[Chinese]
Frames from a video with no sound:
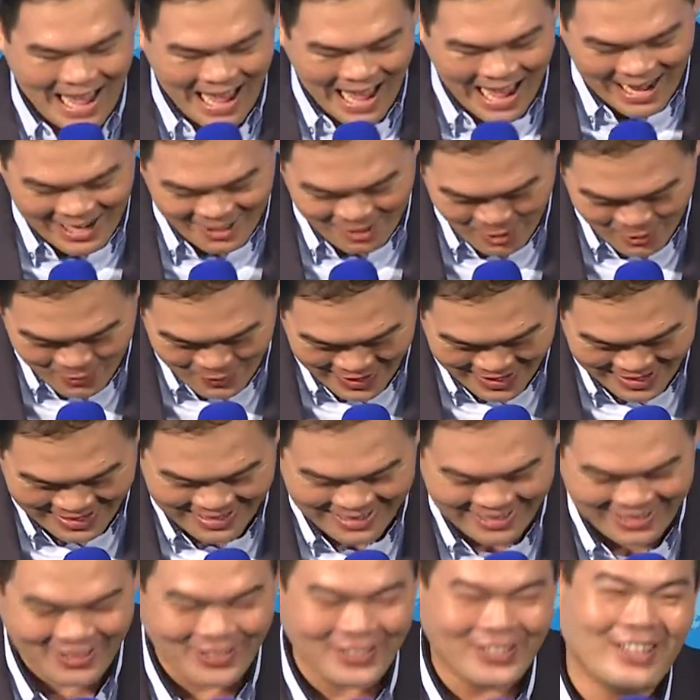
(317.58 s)
爱都没
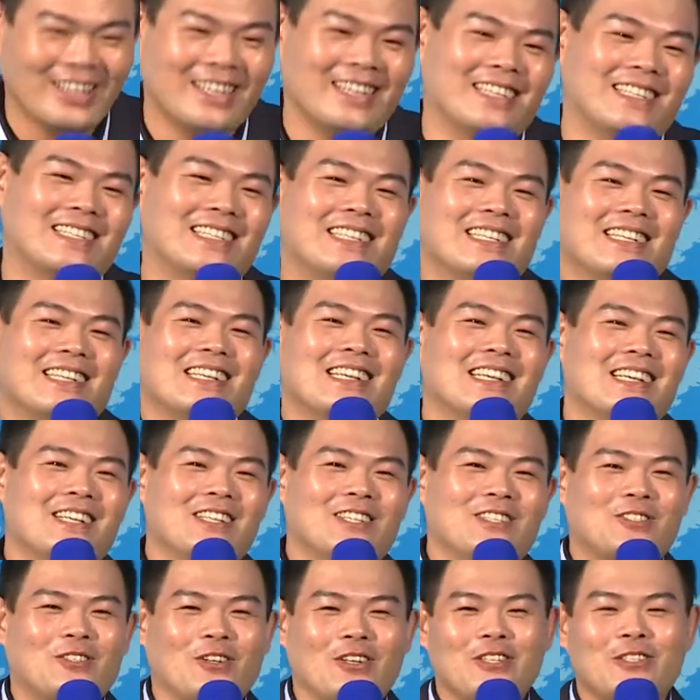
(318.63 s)
了，对不对？
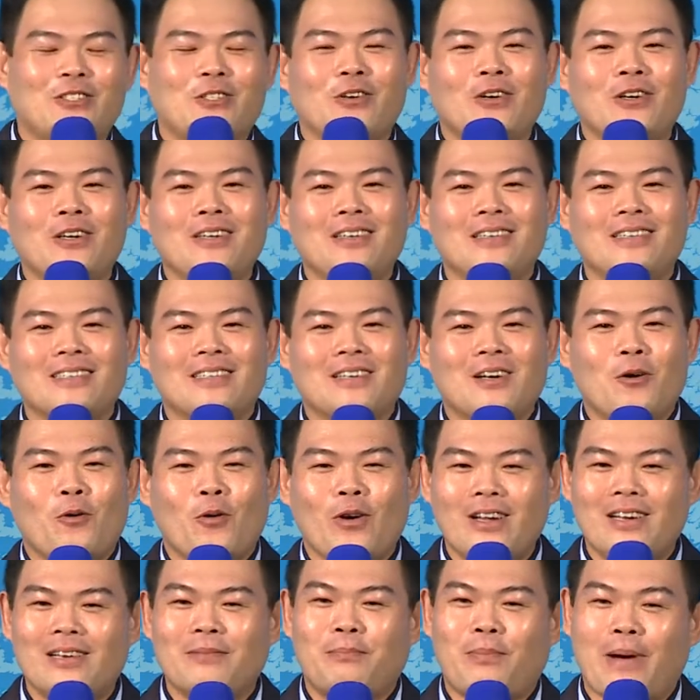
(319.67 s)
所以说，
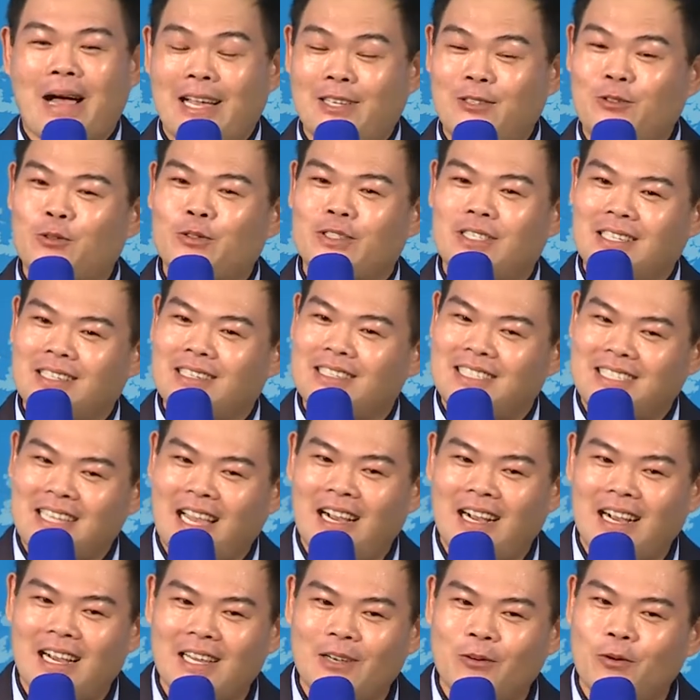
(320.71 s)
为了排除这个
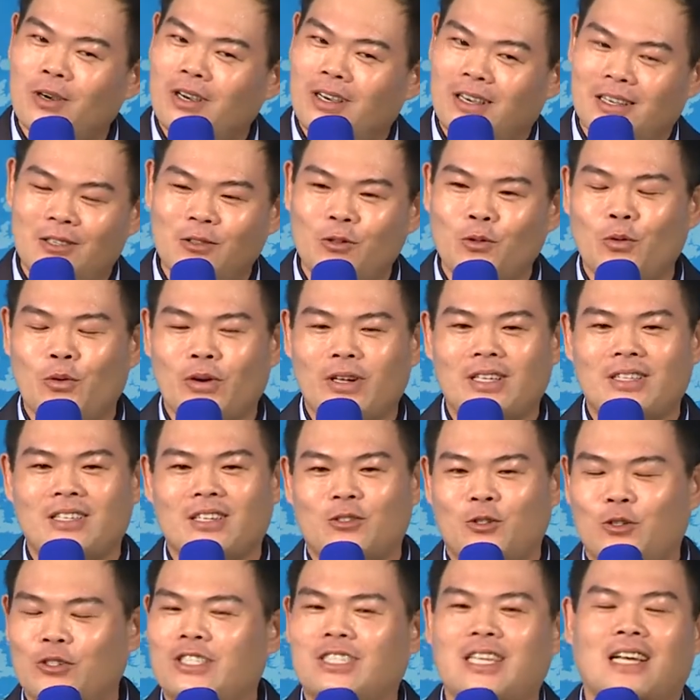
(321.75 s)
障碍，我很努力的
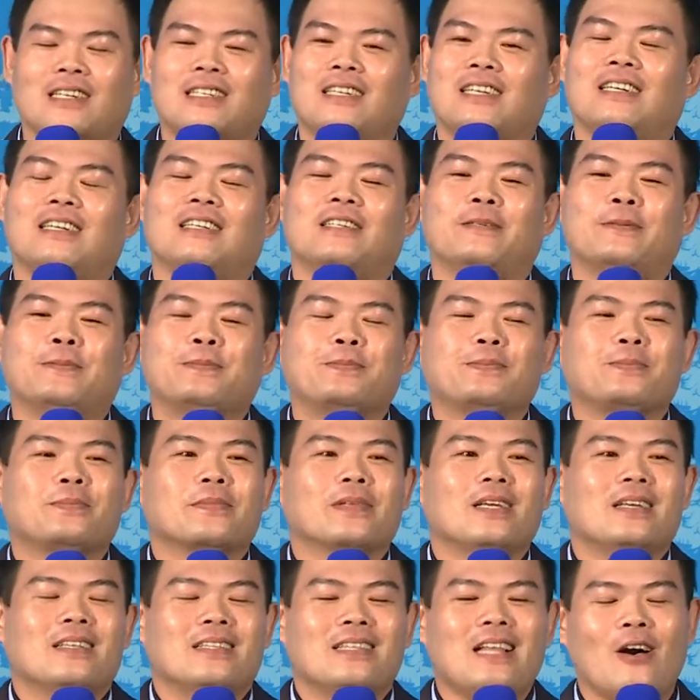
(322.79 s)
去上课。
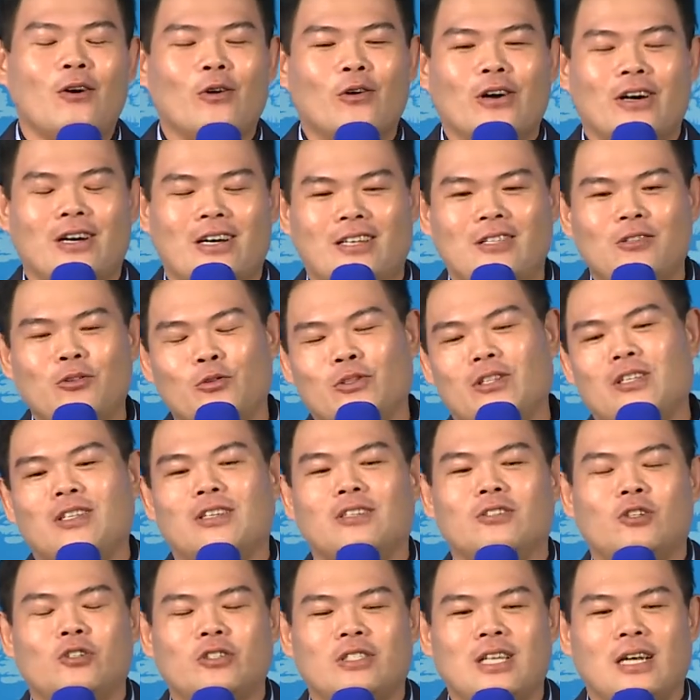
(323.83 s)
那我很努力的
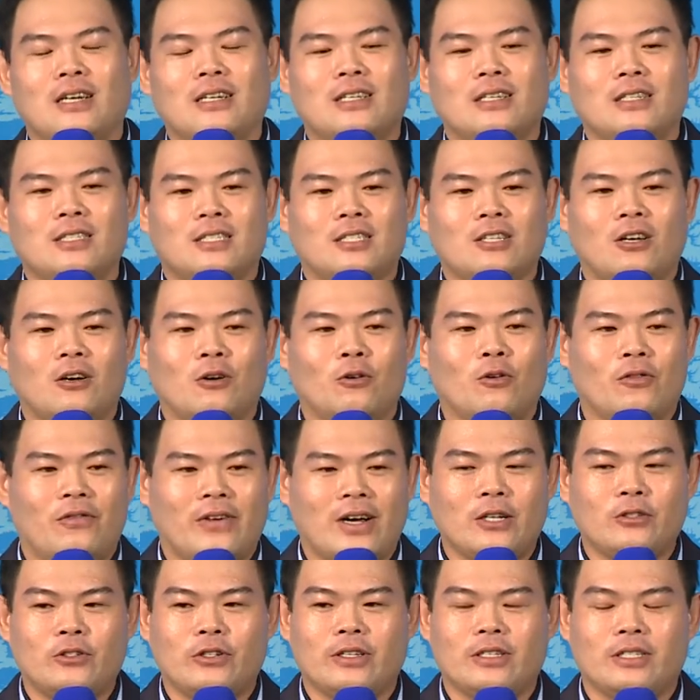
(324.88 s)
去上课之后，我
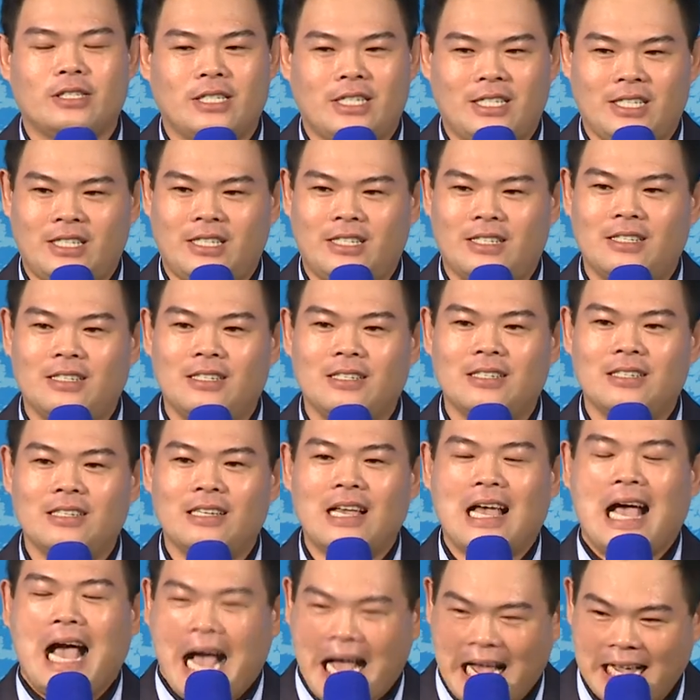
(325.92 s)
发觉其实
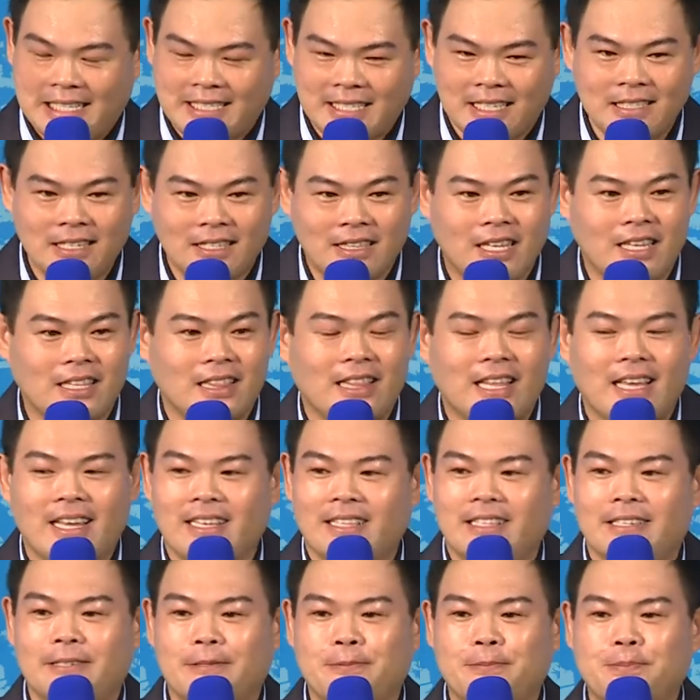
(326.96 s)
还真的挺累
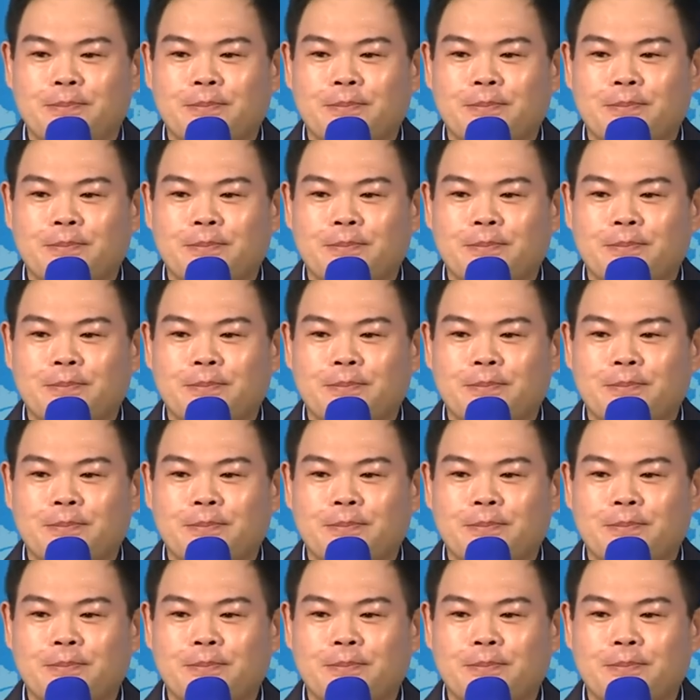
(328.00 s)
的，